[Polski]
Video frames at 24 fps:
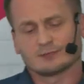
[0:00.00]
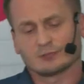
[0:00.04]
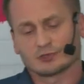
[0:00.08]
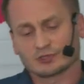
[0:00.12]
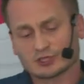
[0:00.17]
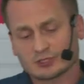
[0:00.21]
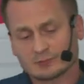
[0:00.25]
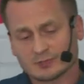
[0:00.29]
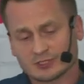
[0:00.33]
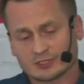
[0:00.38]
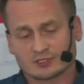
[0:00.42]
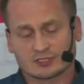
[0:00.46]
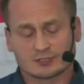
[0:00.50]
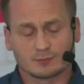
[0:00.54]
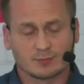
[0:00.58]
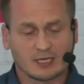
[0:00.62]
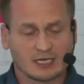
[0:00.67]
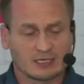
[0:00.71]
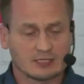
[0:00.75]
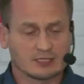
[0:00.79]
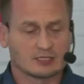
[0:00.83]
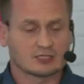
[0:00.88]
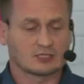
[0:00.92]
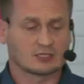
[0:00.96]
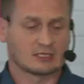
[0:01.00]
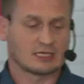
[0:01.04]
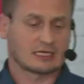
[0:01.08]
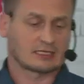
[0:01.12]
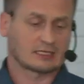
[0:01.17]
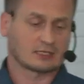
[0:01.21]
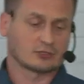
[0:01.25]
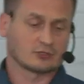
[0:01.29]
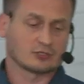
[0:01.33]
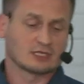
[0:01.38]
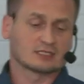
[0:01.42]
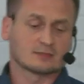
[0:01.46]
Możemy to zmienić, ja
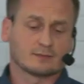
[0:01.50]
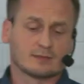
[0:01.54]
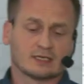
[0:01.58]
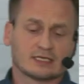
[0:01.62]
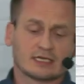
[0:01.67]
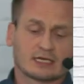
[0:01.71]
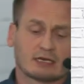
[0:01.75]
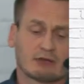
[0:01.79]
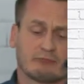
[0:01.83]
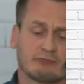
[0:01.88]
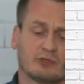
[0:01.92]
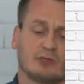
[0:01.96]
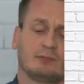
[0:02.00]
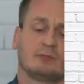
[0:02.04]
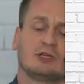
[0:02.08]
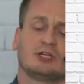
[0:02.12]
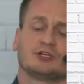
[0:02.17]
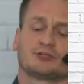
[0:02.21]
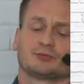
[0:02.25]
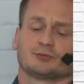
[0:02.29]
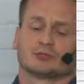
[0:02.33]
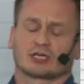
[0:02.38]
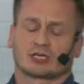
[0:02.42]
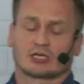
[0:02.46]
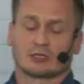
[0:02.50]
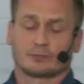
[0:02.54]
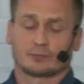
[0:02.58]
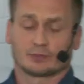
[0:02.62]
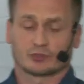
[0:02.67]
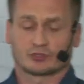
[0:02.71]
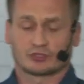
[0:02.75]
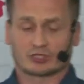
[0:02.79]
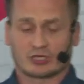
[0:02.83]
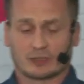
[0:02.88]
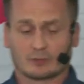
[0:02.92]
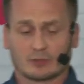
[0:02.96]
tego nie zmieniałem, nie mieliśmy takiej
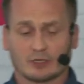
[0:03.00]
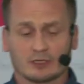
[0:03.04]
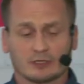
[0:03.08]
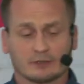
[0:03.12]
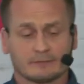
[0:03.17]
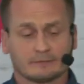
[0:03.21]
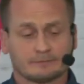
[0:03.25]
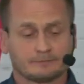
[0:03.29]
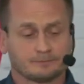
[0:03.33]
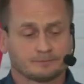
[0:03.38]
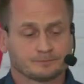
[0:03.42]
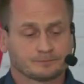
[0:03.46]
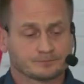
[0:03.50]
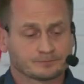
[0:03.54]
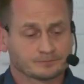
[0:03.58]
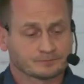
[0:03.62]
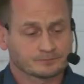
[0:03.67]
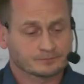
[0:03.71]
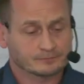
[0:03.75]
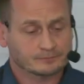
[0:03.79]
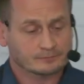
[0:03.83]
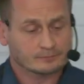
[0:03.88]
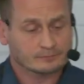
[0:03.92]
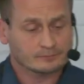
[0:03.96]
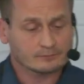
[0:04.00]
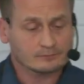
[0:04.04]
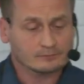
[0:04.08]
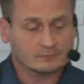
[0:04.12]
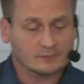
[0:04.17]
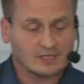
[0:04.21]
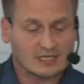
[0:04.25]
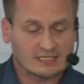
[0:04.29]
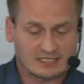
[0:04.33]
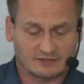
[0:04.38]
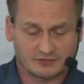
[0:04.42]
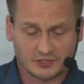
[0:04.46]
potrzeby.
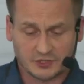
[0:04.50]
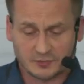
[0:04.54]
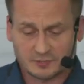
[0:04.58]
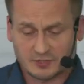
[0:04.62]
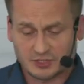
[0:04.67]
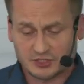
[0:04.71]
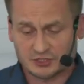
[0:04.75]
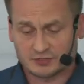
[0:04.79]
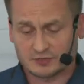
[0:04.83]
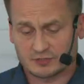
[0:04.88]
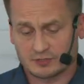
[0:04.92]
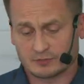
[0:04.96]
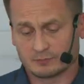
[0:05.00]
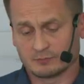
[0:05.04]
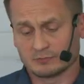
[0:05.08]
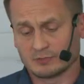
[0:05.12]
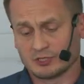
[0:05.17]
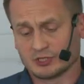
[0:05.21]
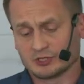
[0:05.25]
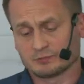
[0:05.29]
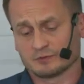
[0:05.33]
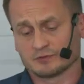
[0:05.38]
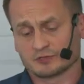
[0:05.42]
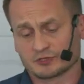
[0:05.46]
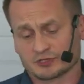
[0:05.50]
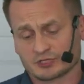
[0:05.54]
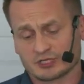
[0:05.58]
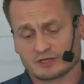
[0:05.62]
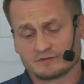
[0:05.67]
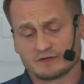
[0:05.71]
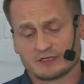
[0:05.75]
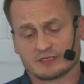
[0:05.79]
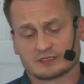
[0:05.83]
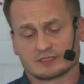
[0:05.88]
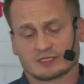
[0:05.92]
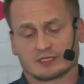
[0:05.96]
Zawsze mieliśmy troszkę
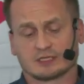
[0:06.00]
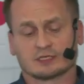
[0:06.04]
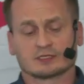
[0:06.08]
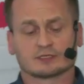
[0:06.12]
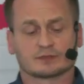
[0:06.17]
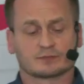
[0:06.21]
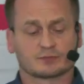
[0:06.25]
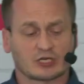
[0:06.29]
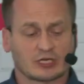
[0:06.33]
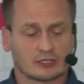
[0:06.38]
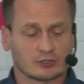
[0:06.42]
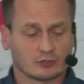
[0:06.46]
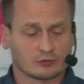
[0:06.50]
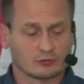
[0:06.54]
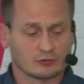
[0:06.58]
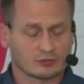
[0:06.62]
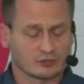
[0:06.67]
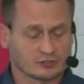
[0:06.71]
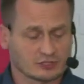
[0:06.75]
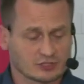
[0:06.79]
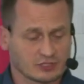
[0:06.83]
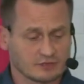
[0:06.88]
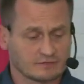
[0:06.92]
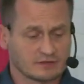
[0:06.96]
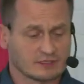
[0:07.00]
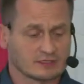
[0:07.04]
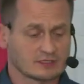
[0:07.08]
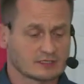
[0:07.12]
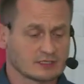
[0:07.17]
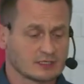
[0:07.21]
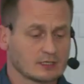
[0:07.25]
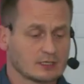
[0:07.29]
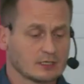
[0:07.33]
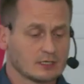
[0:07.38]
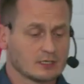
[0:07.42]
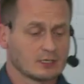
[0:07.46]
więcej sprzętu, troszkę
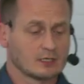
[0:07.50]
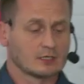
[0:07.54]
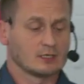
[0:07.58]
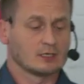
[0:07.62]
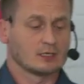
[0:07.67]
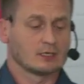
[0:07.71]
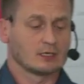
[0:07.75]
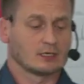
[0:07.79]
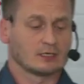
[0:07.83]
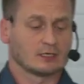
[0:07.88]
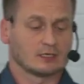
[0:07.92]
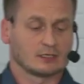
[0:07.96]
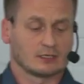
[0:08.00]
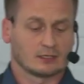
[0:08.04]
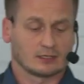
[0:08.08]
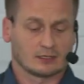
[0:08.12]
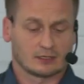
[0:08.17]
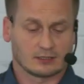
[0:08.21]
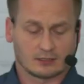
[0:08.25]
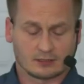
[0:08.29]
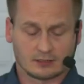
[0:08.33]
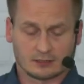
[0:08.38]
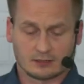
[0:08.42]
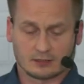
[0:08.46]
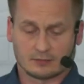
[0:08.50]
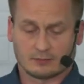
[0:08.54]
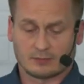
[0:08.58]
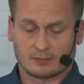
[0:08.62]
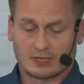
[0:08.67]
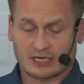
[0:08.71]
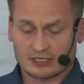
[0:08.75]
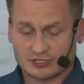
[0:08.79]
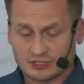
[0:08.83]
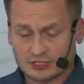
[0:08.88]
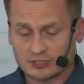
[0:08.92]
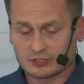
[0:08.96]
więcej e,
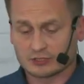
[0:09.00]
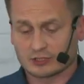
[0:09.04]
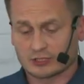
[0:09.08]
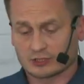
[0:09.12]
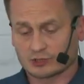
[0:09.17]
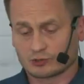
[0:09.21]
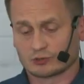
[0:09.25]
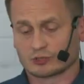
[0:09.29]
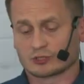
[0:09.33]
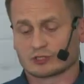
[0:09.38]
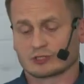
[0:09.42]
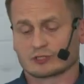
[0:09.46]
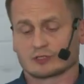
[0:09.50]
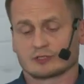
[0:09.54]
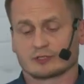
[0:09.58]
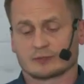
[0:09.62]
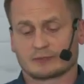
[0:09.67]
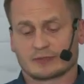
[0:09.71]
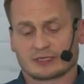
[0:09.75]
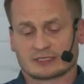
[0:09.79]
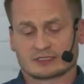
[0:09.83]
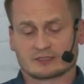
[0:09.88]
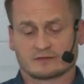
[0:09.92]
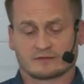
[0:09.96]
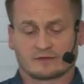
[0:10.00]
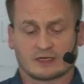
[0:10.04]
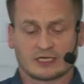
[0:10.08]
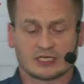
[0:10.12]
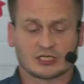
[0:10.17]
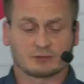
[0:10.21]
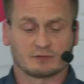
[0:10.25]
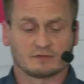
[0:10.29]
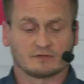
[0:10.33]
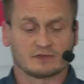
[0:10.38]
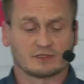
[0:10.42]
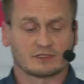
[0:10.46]
maszyn, na których e,
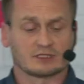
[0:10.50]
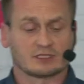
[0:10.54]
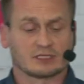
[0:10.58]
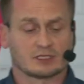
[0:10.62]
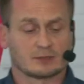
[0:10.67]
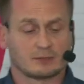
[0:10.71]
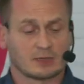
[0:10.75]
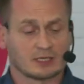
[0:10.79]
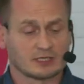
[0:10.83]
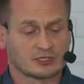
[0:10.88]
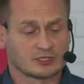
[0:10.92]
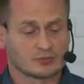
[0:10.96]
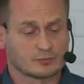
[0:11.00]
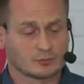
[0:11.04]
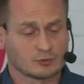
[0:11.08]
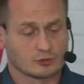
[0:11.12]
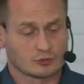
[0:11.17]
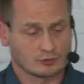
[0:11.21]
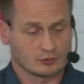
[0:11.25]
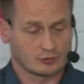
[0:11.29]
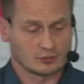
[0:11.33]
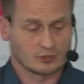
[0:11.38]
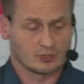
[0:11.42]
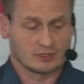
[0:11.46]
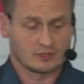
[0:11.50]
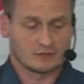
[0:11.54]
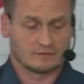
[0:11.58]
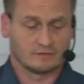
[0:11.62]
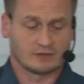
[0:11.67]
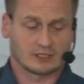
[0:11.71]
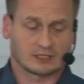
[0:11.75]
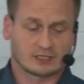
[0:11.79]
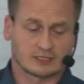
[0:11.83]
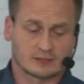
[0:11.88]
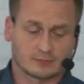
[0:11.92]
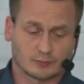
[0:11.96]
pracowaliśmy, więc nie dbaliśmy o to, w
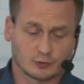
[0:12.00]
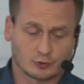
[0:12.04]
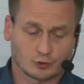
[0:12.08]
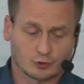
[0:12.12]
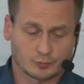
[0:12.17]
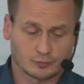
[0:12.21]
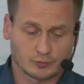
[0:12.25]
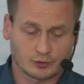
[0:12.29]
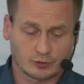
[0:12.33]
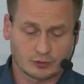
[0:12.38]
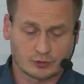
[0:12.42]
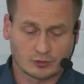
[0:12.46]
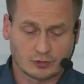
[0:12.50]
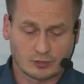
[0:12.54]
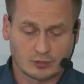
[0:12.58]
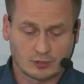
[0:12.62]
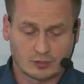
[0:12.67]
jaki sposób to